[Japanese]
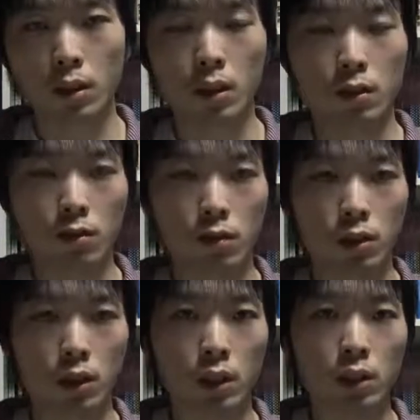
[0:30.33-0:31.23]
れら
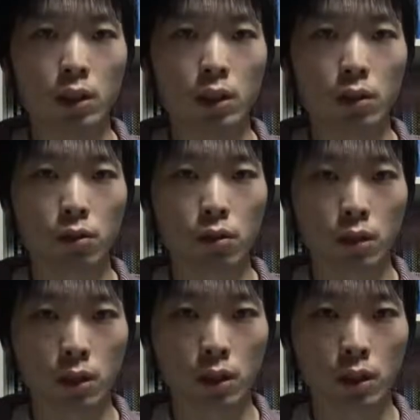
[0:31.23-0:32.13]
の支配者側の人
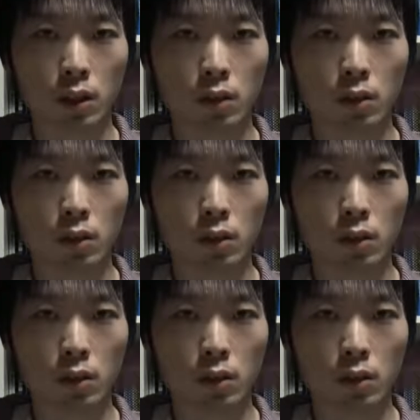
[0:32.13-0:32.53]
たちが